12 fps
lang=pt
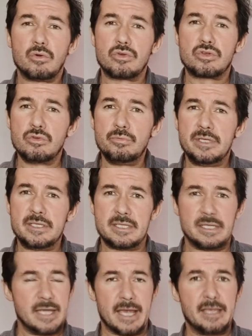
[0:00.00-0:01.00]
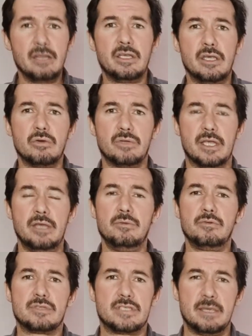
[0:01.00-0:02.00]
que eu costumo dizer e é aquilo que eu
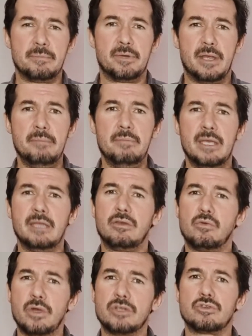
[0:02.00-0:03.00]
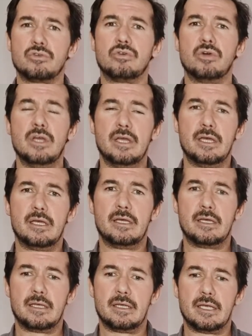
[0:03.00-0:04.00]
tenho sempre em mente quando estou
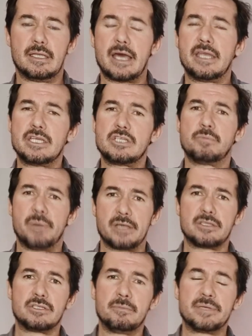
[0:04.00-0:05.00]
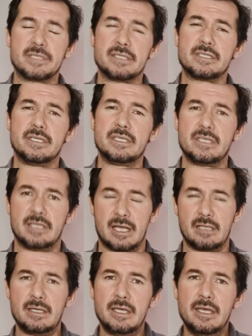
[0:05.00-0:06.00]
eh, a dar estes passos de presença
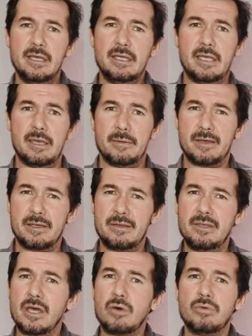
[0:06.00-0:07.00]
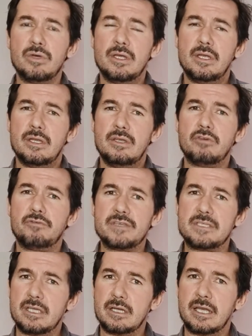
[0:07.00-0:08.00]
digital, que é não não
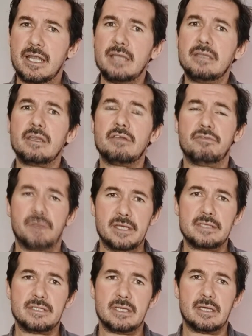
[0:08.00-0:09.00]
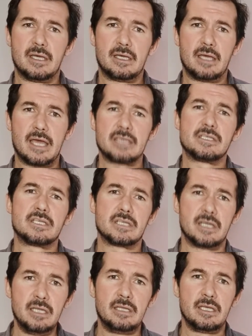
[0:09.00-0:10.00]
fazer grande referência a
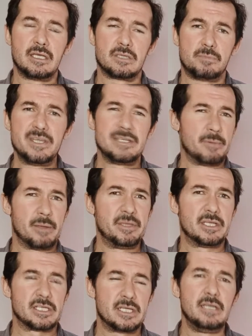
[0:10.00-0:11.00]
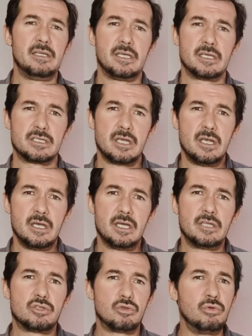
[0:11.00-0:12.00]
essas críticas, principalmente às críticas
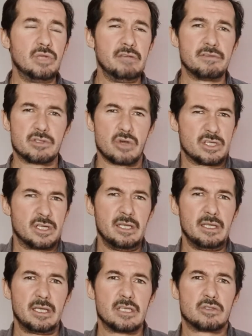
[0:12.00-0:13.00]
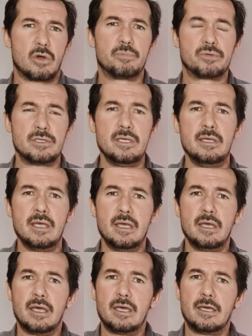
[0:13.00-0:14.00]
eh, destrutivas ou às críticas só por si.
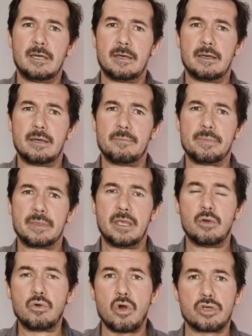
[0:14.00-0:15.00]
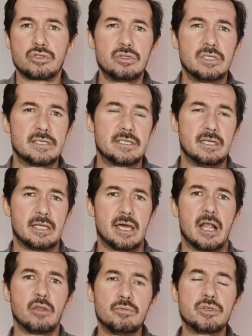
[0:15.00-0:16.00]
Eh, eh, eu gosto de
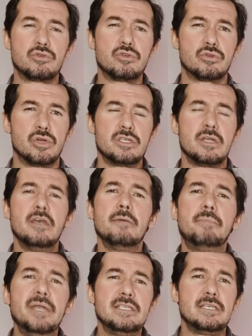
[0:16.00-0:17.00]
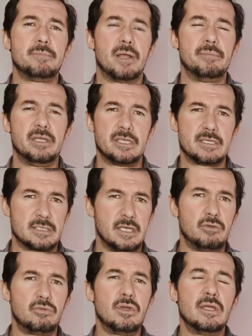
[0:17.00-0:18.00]
aceitar algumas sugestões, principalmente
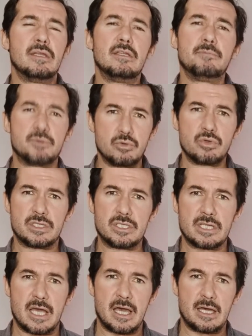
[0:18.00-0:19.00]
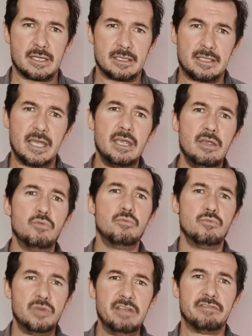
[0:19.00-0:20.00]
aceito de pessoas que já têm
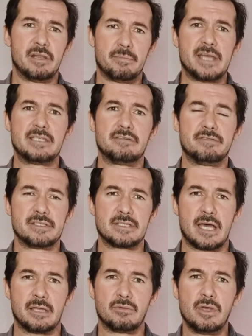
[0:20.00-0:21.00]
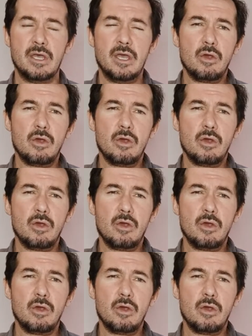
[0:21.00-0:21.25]
um nível mais avançado.